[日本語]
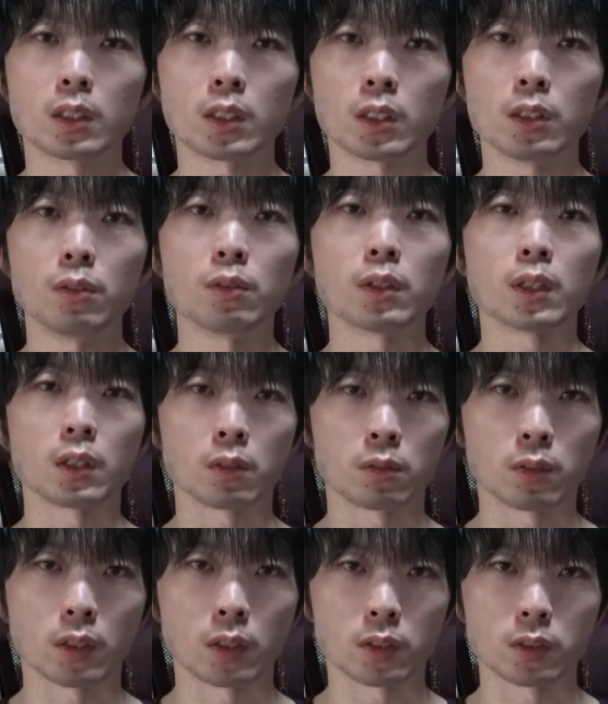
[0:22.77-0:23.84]
木の
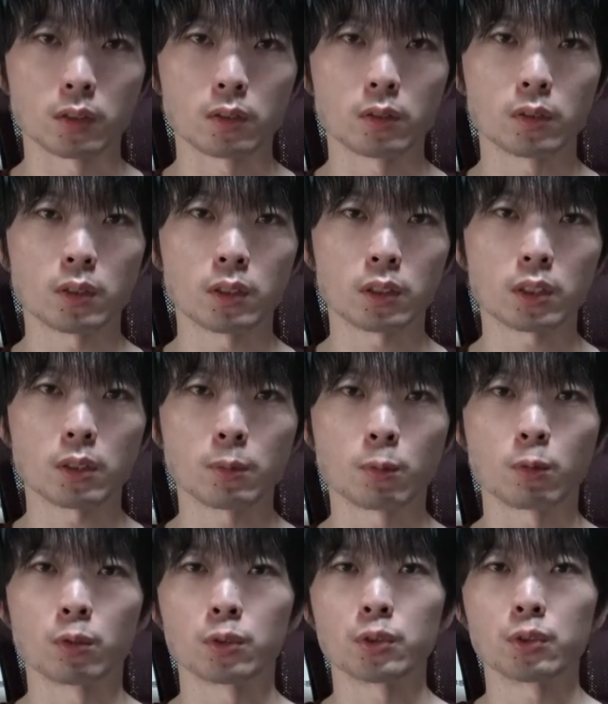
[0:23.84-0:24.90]
エアコンなんですよ。で、しかも
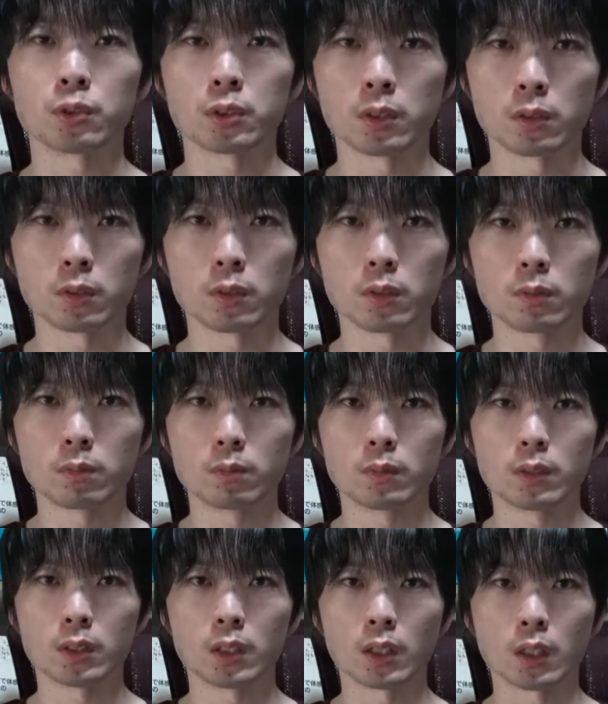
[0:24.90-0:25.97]
交渉してると。
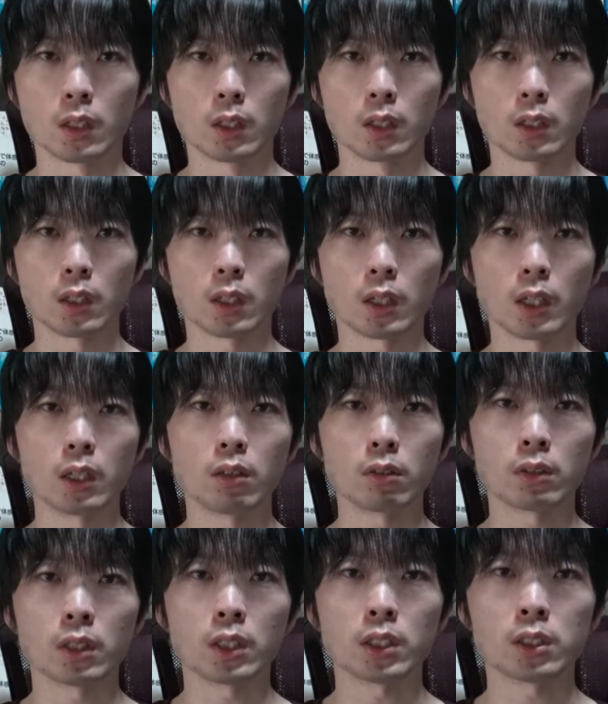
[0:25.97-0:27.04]
で、買え
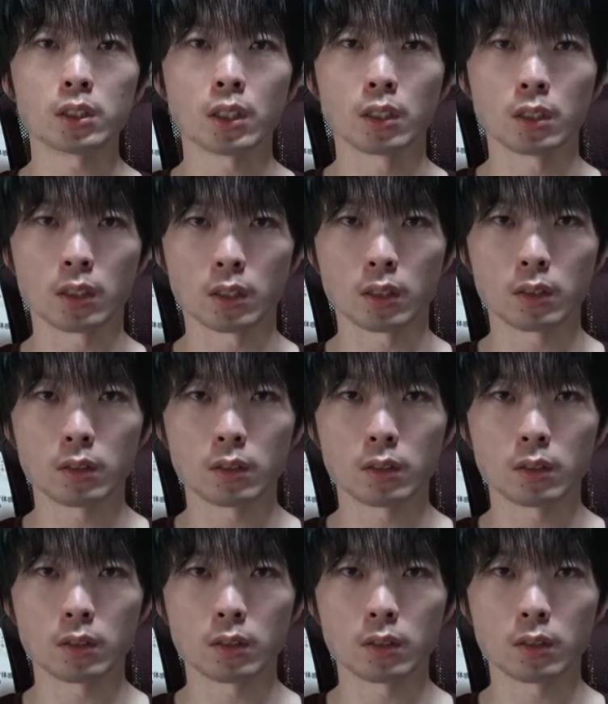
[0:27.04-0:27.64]
る気は一切ない。